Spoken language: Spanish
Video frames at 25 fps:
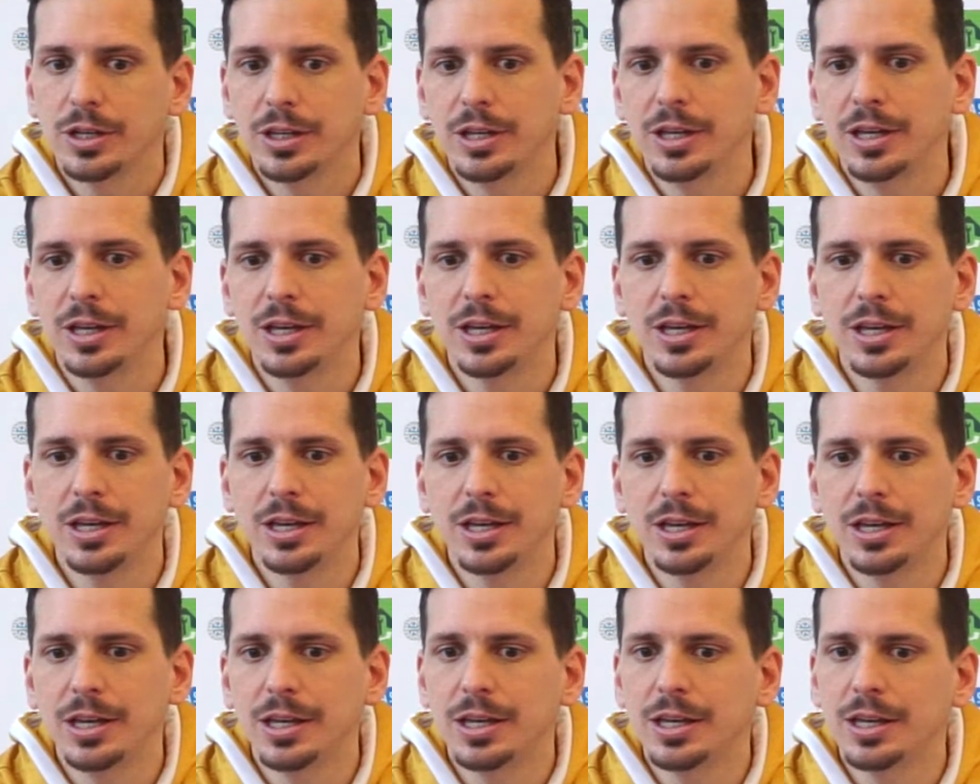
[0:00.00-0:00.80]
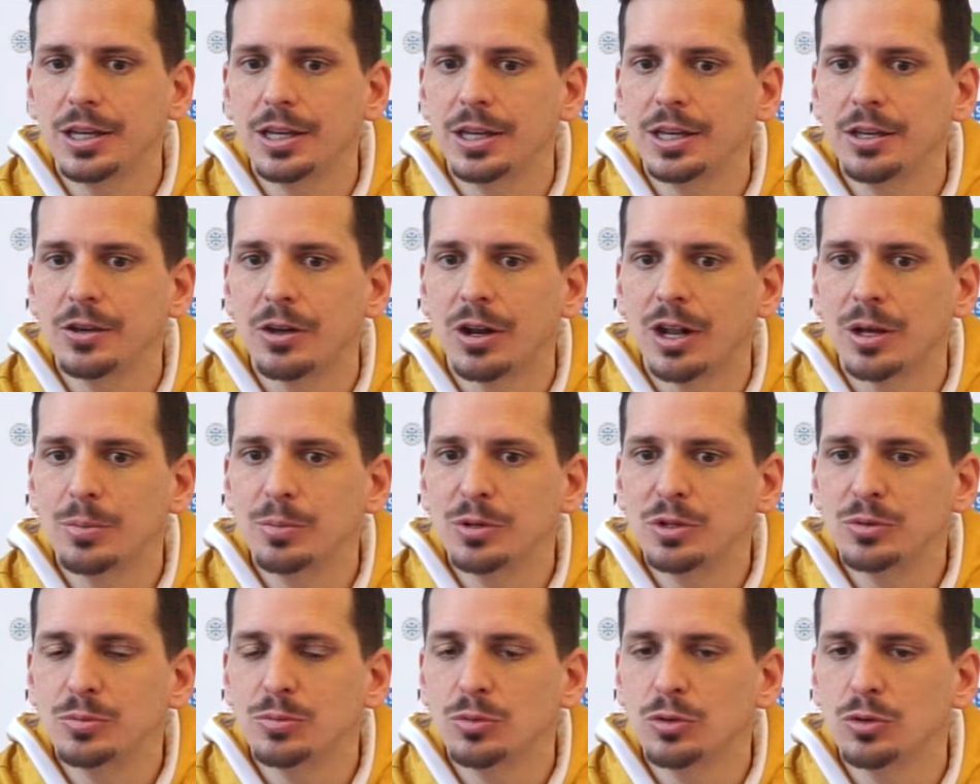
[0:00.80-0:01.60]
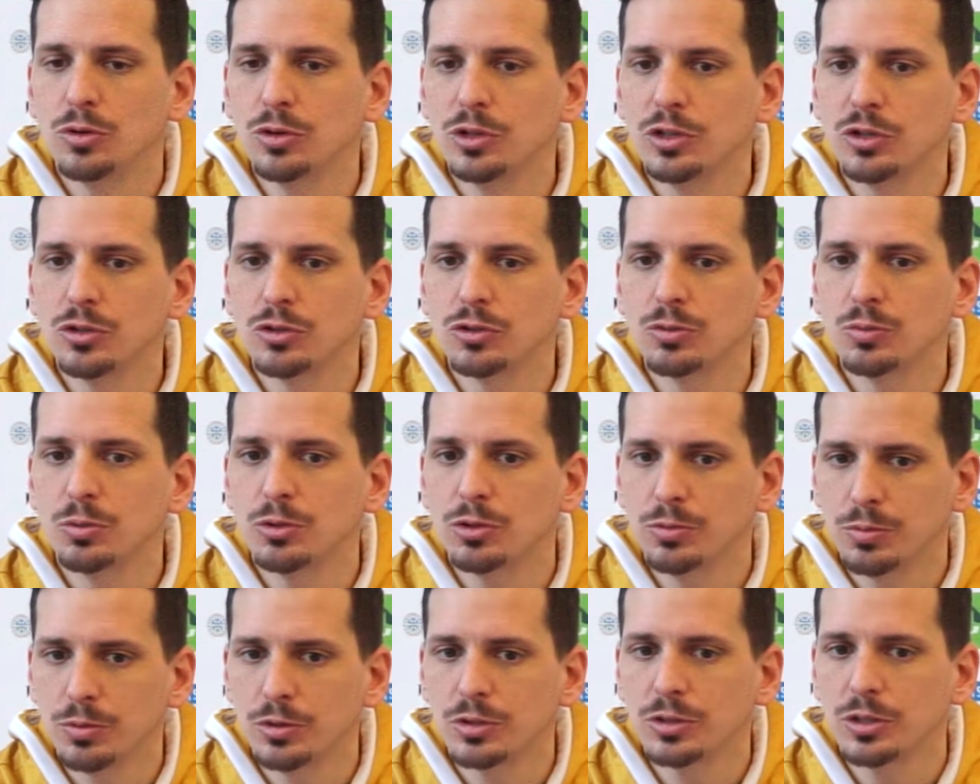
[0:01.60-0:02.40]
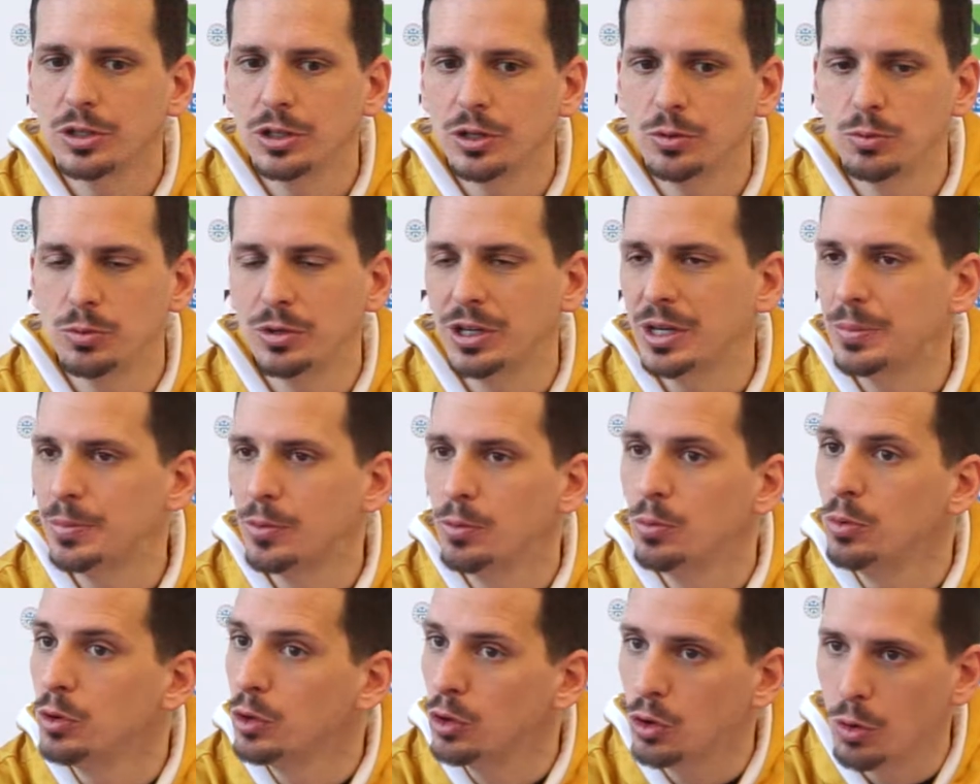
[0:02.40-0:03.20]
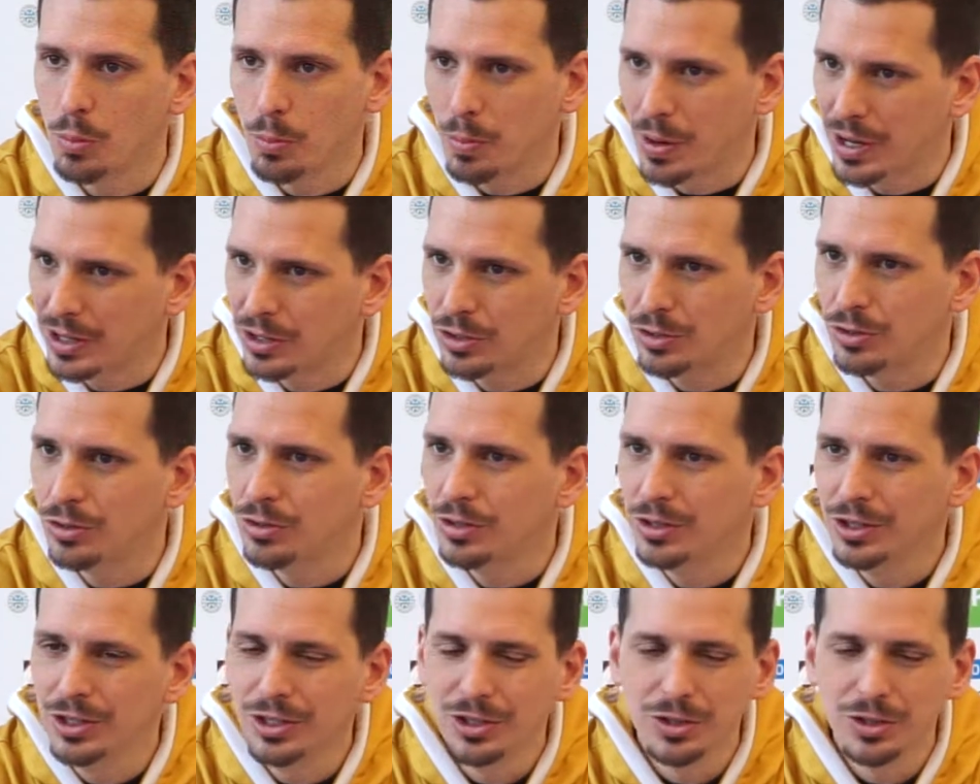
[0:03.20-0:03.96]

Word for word: Y, ahora mismo ellos, bueno, pues tienen un equipo muy completo,